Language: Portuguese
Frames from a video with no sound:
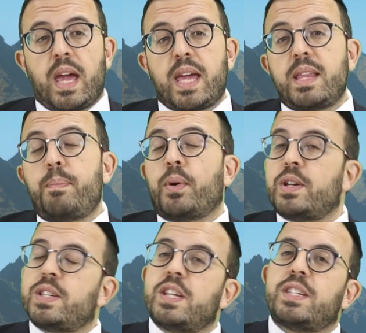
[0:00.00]
E
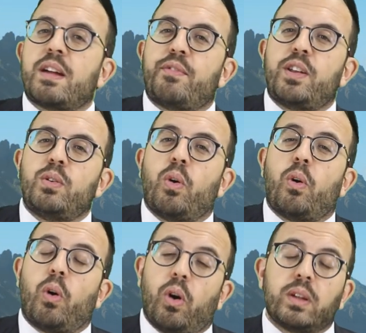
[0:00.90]
depois a gente está
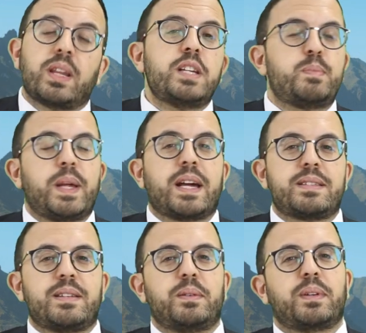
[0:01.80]
vendo outra
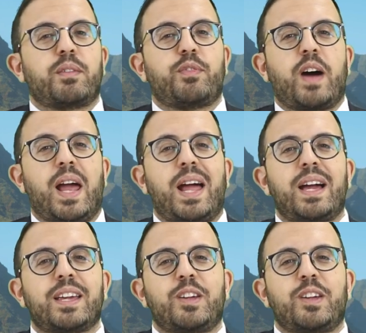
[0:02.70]
explicação que fala